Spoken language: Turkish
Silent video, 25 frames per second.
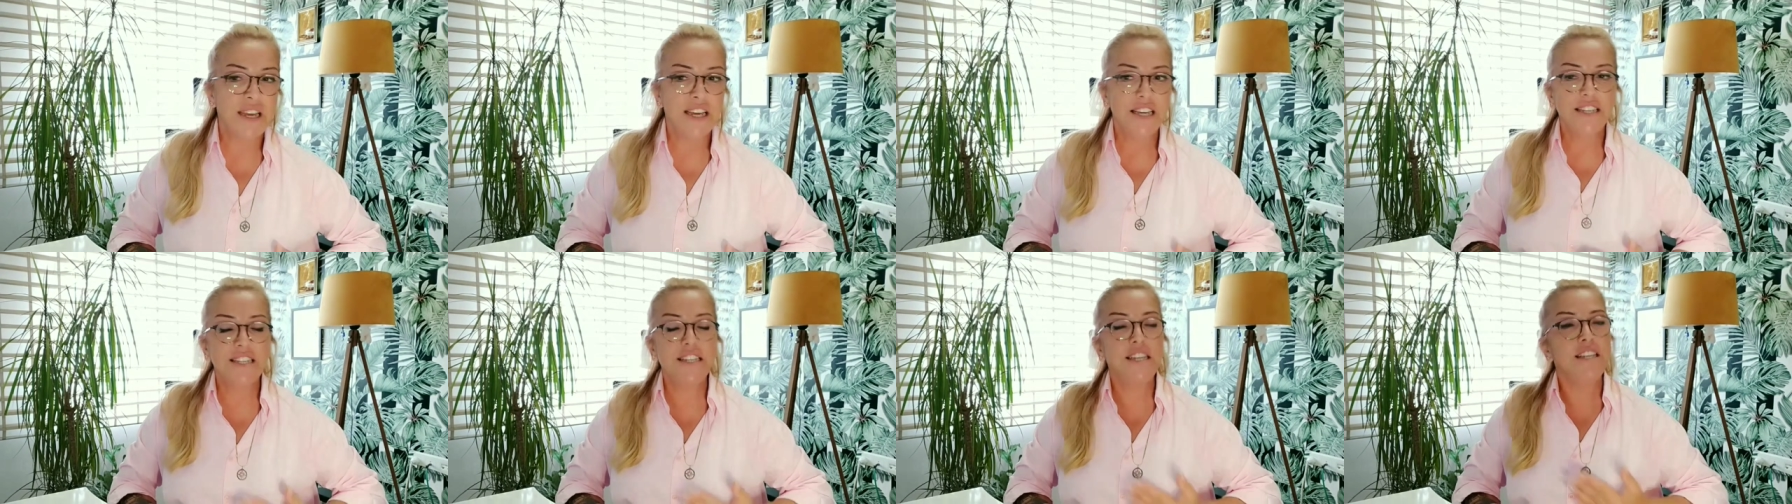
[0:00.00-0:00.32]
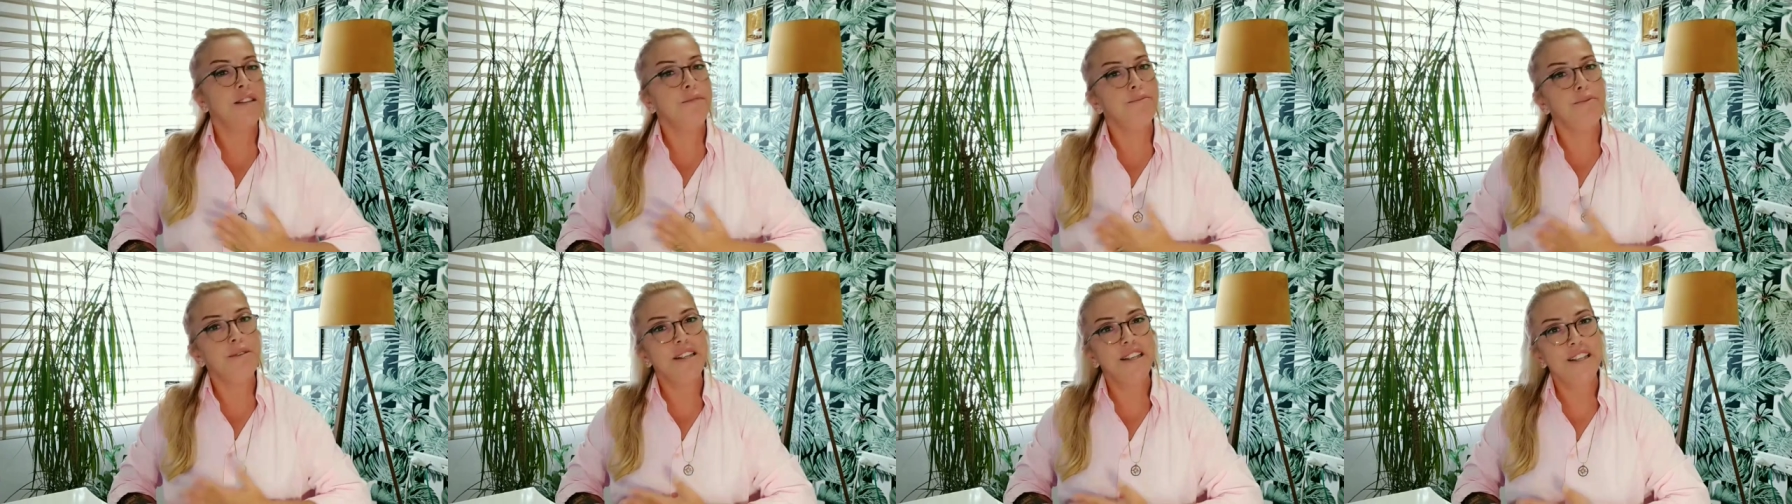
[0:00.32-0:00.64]

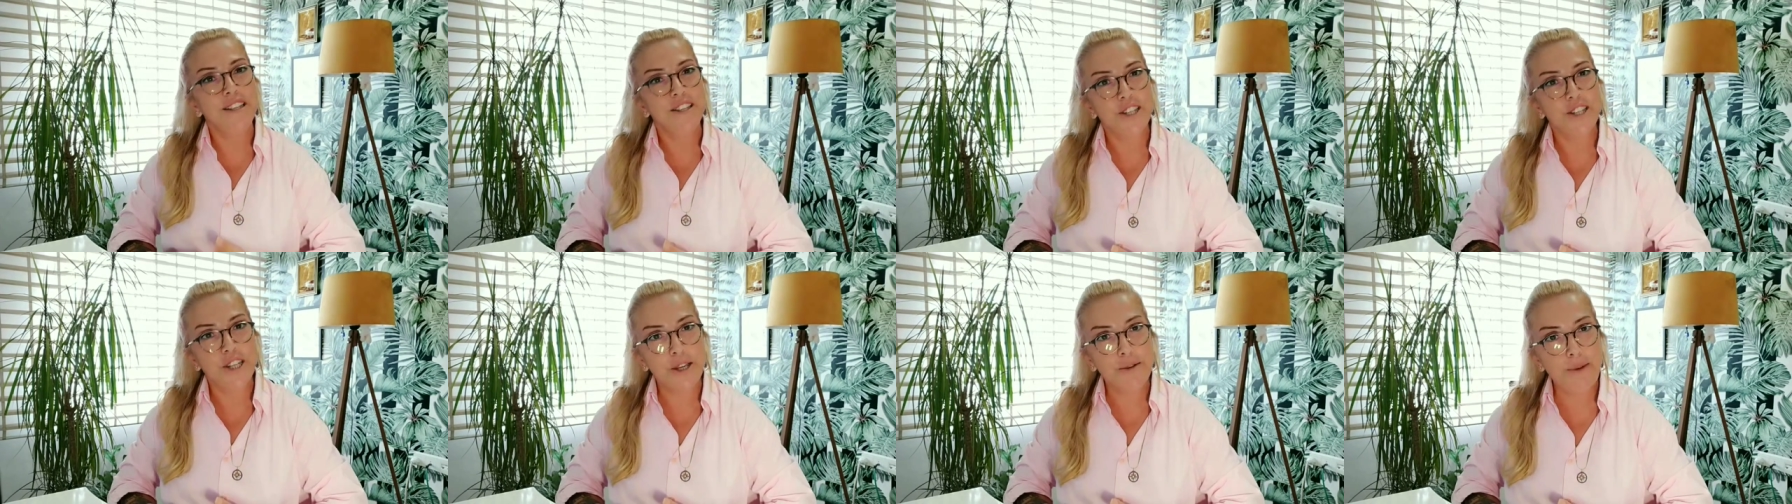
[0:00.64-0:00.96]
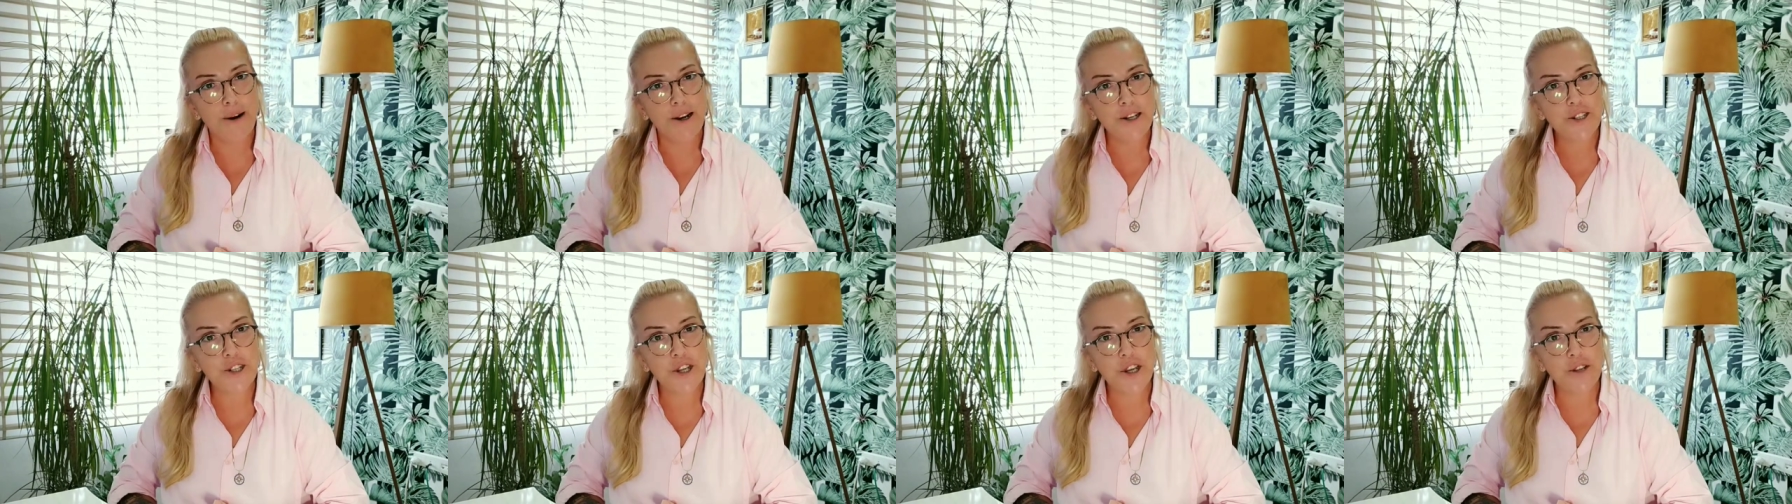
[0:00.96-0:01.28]
Yeni bir ilişki
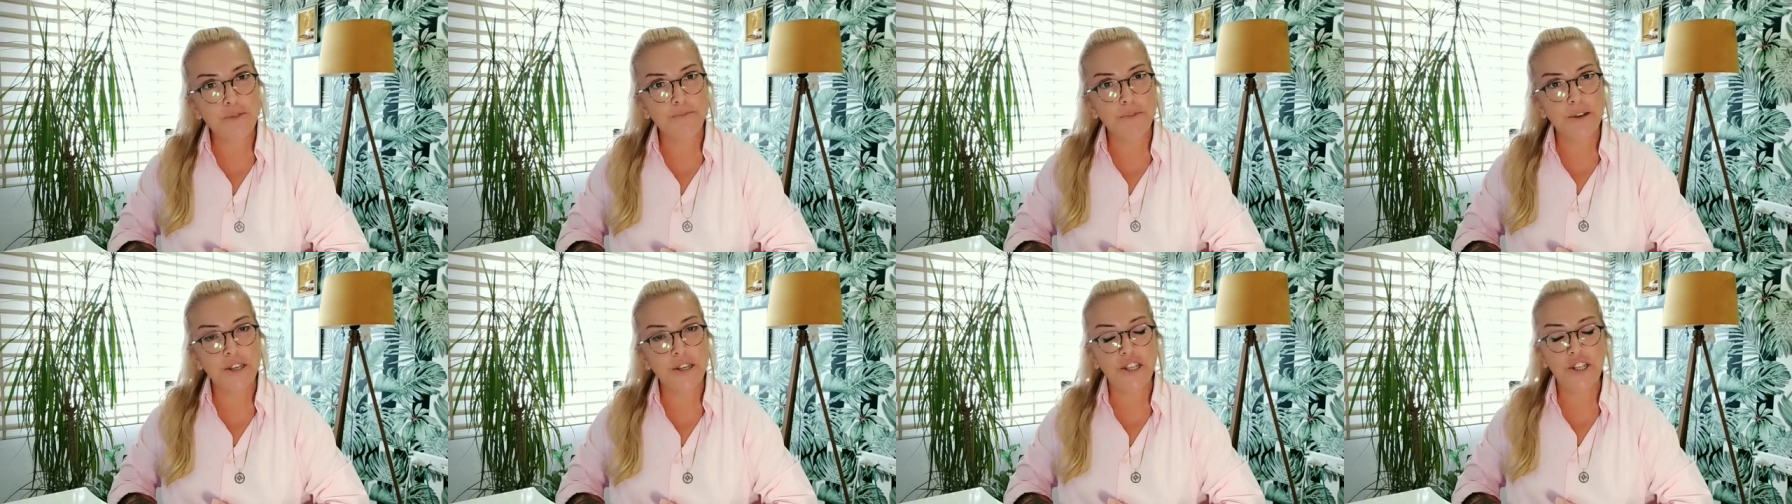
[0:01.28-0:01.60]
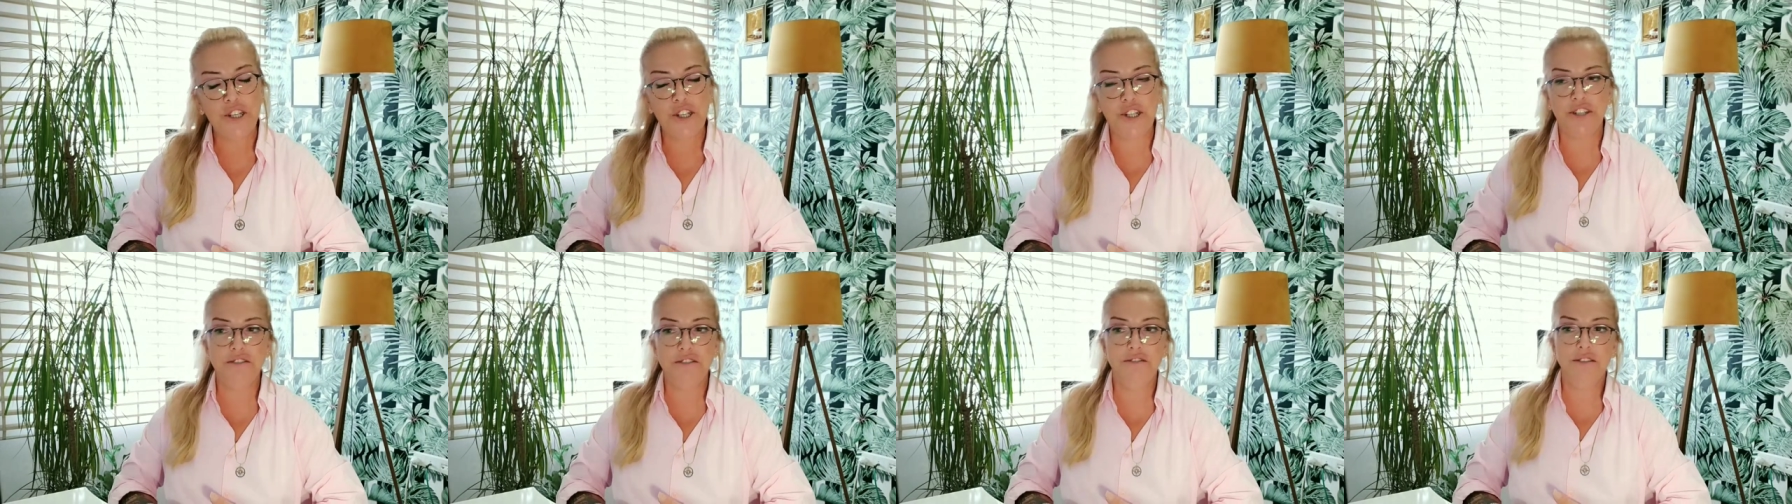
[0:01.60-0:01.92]
başlatmak
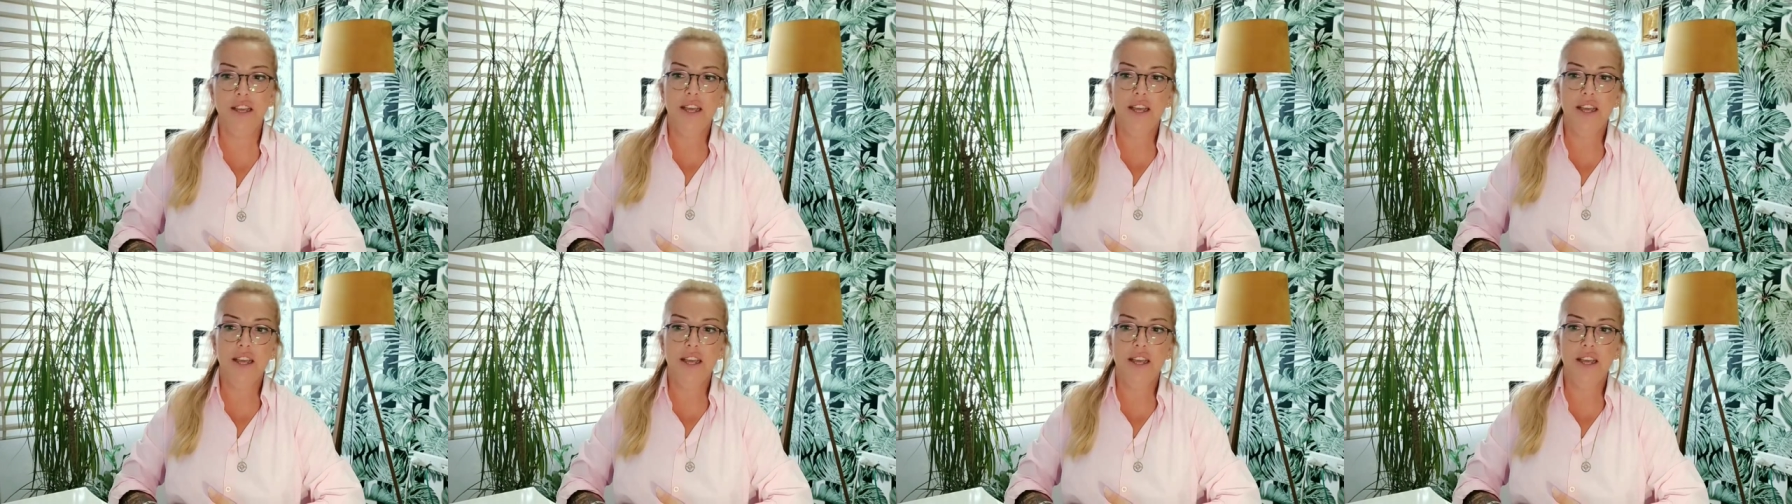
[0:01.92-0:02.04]
için